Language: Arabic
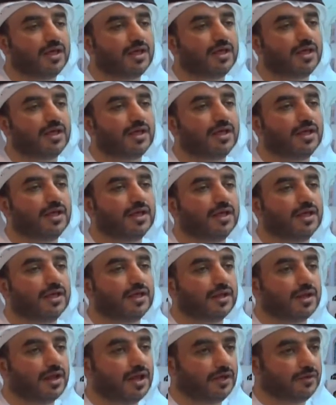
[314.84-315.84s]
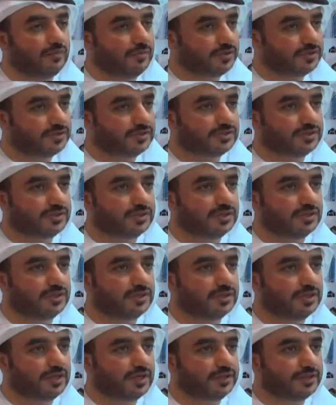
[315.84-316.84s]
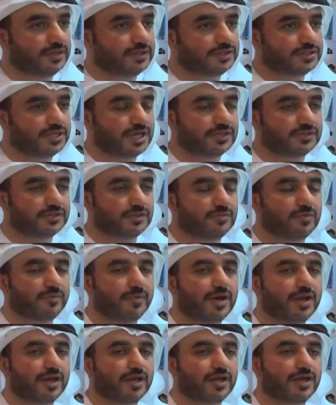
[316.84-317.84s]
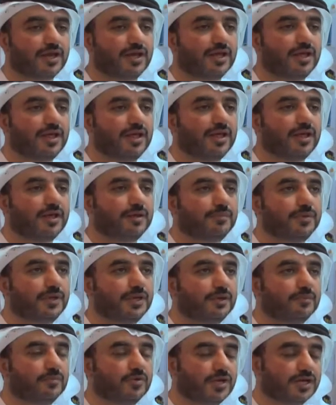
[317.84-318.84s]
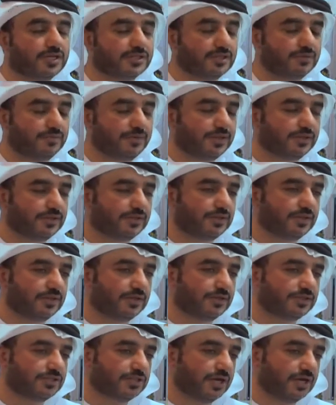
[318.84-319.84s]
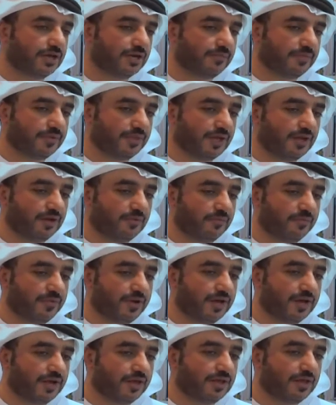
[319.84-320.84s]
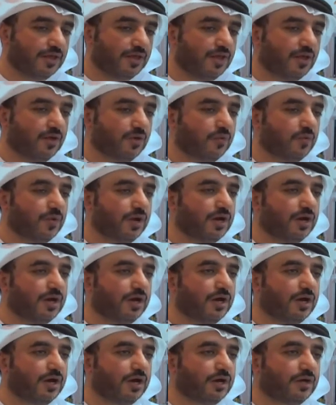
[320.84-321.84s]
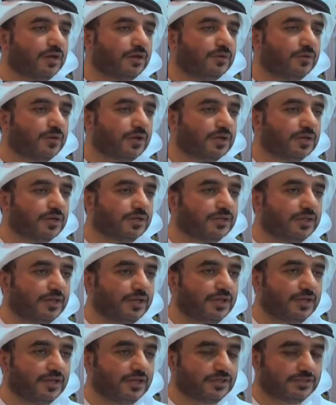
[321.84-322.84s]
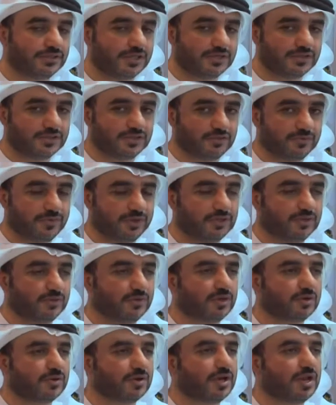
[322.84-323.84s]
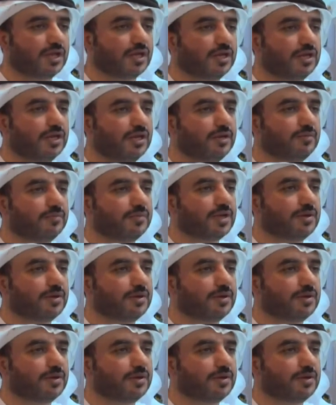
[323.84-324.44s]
آه، راعي مؤسس آه، هذه الجائزة المباركة بمناسبة آه، شهر رمضان المبارك ونؤكد أن جائزة دبي دولية القرآن الكريم